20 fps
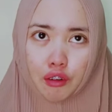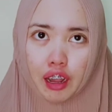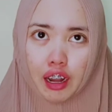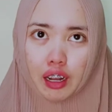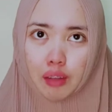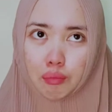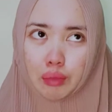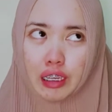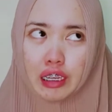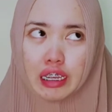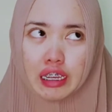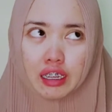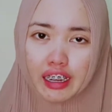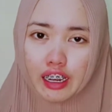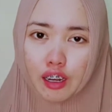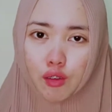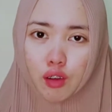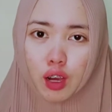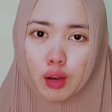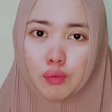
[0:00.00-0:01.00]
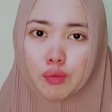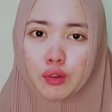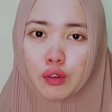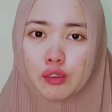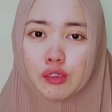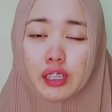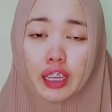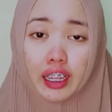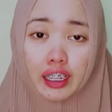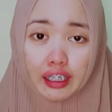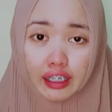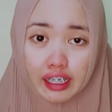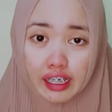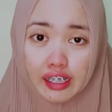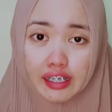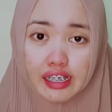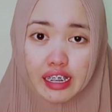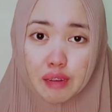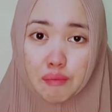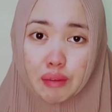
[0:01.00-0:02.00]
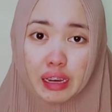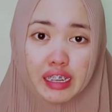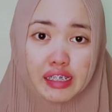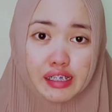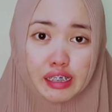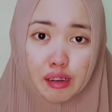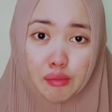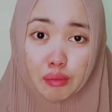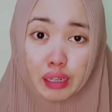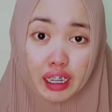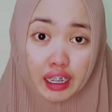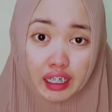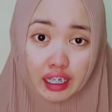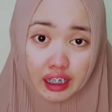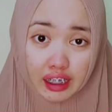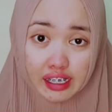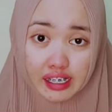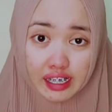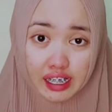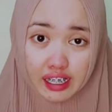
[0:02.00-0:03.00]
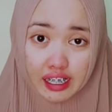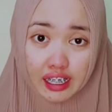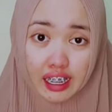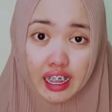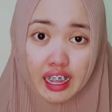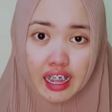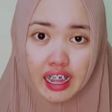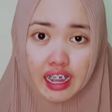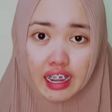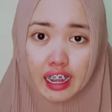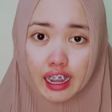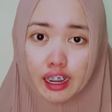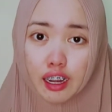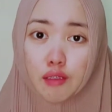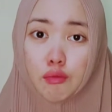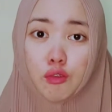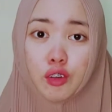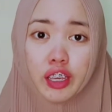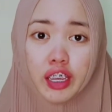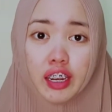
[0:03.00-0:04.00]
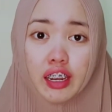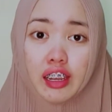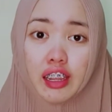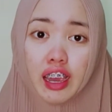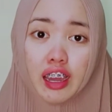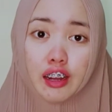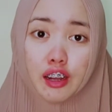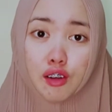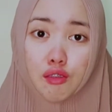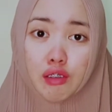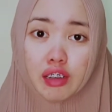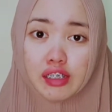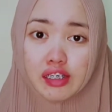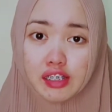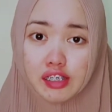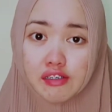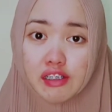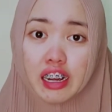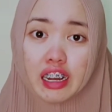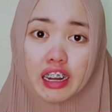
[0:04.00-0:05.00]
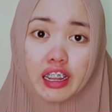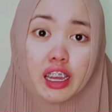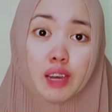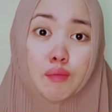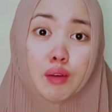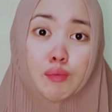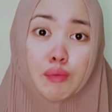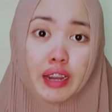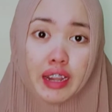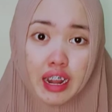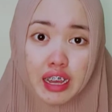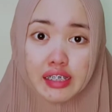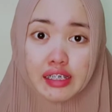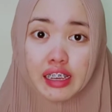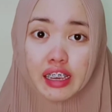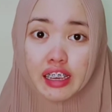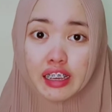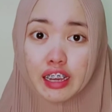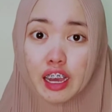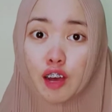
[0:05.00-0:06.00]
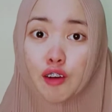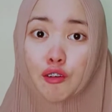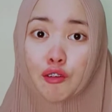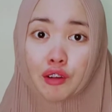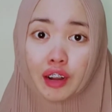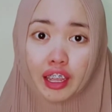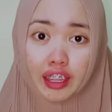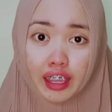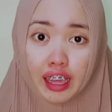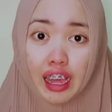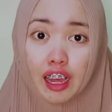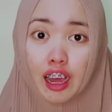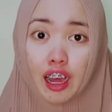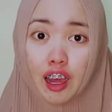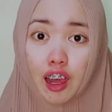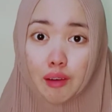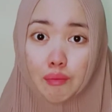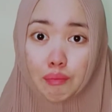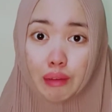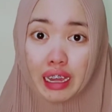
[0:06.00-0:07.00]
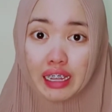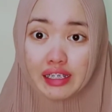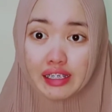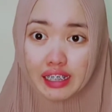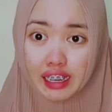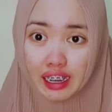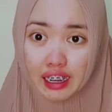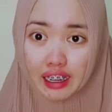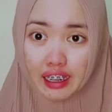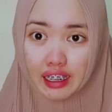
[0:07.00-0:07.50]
lebih 20 cm jadi panjang banget jadi karena mungkin dia ada dua sisi warna yang berbeda sehingga ukurannya panjang